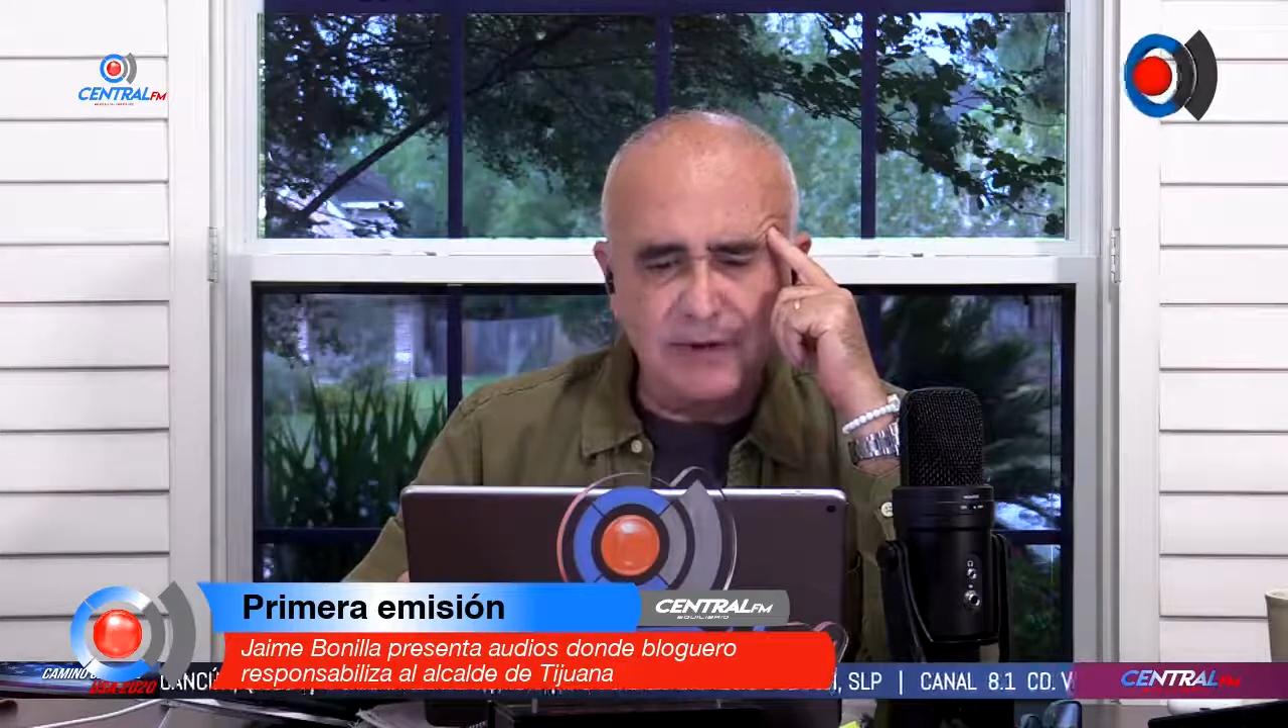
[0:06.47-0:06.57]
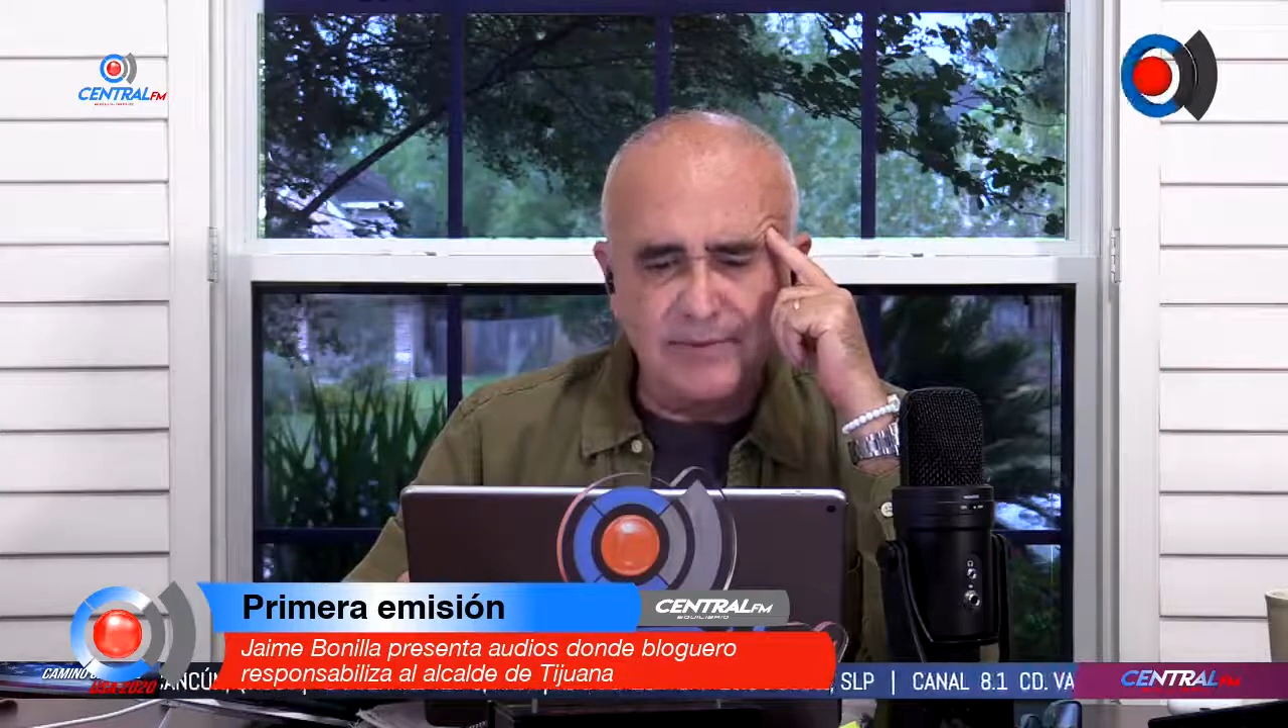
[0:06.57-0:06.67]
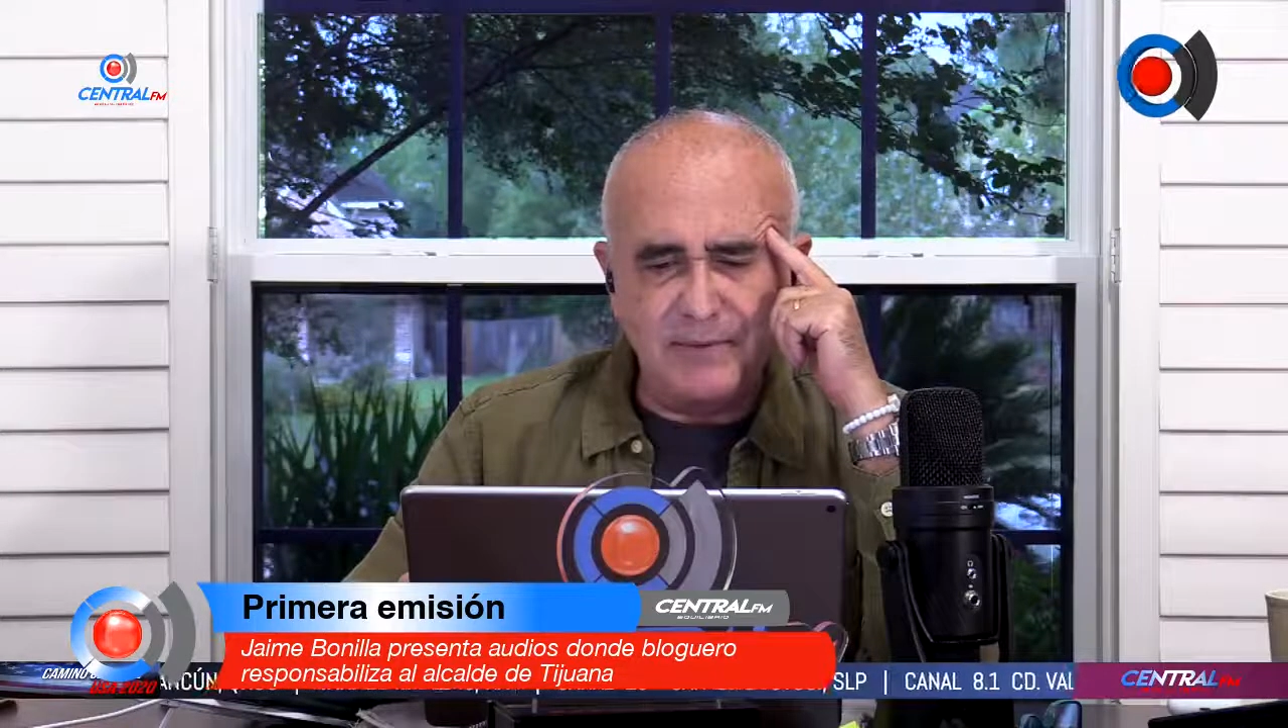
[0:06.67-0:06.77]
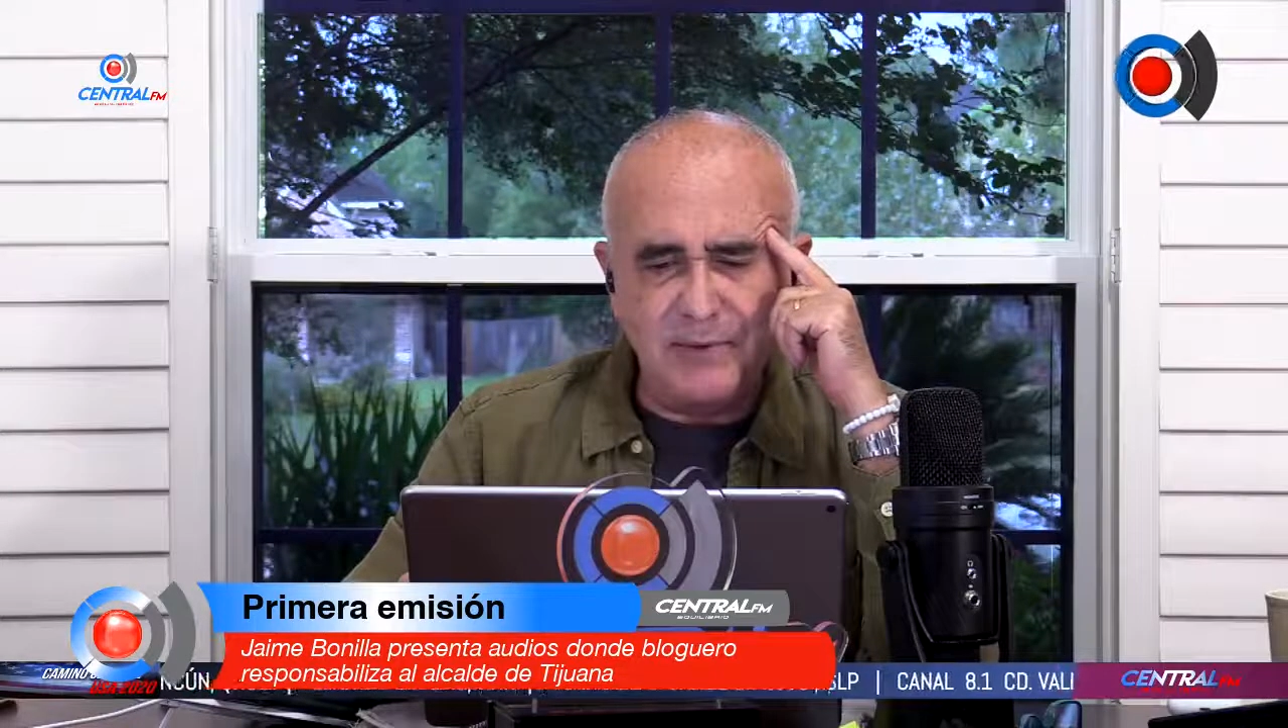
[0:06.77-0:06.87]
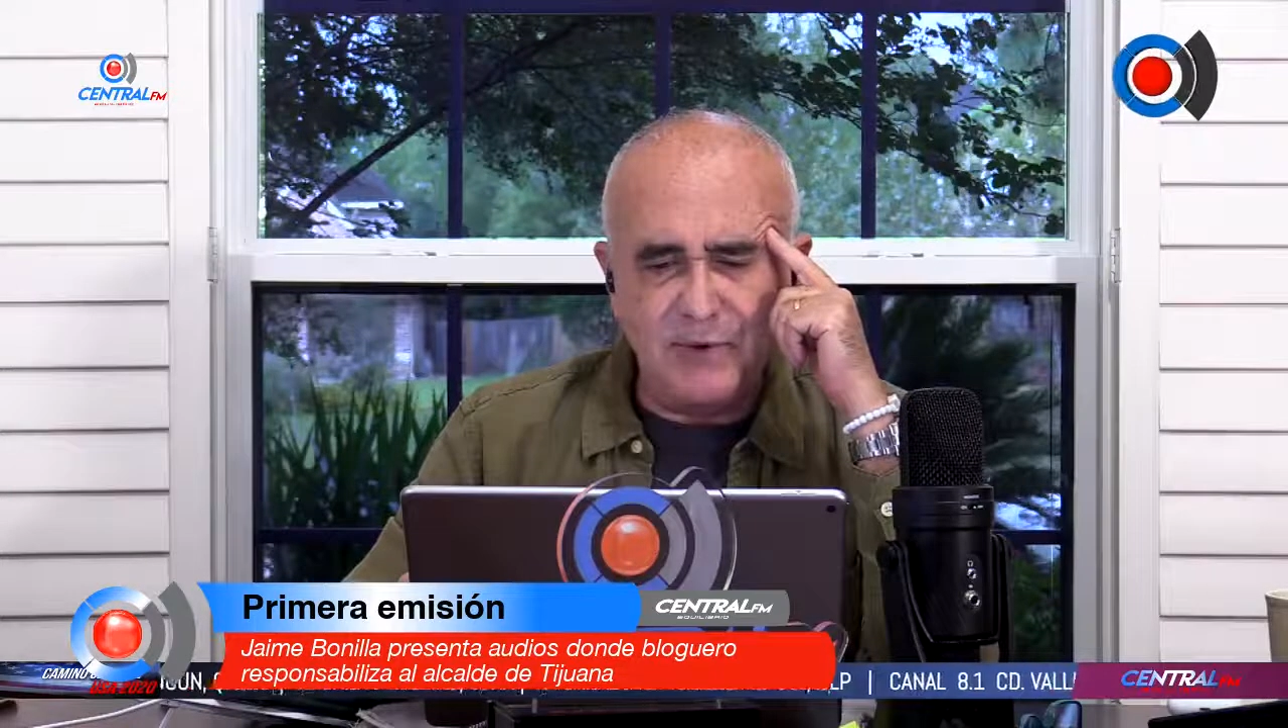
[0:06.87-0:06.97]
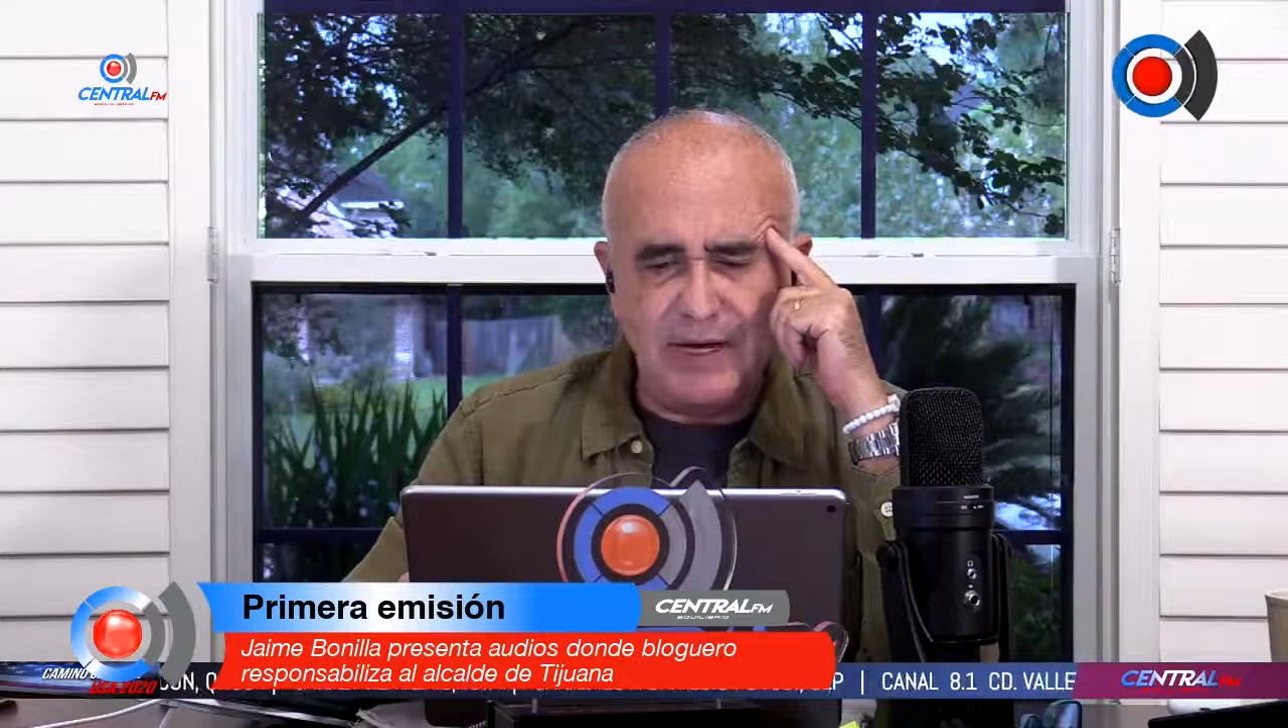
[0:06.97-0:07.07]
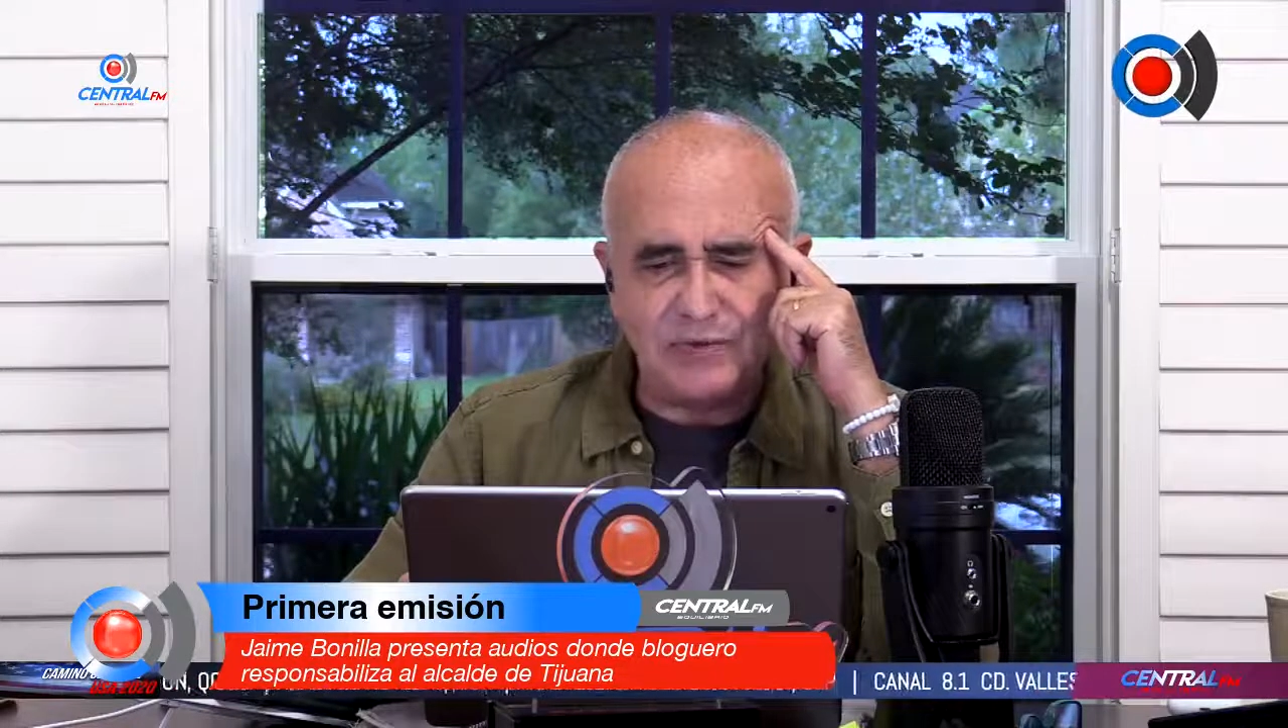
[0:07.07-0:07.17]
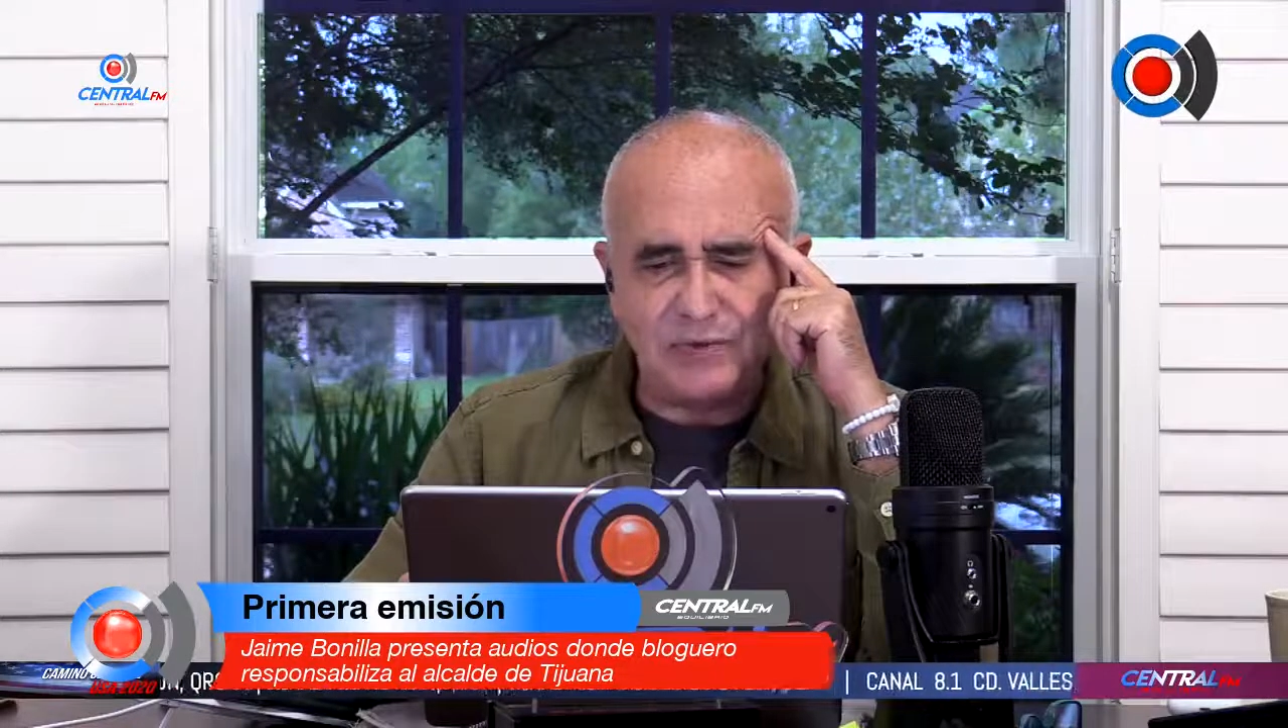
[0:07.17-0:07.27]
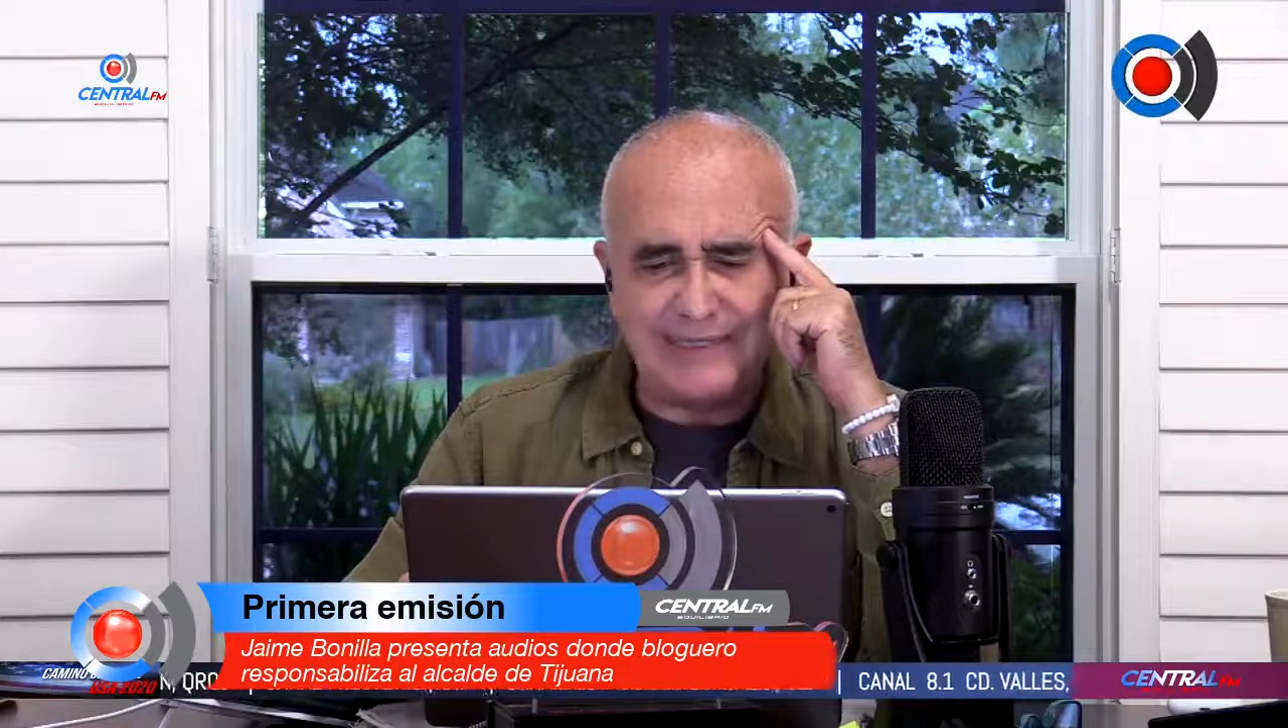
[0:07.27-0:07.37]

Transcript: previo a su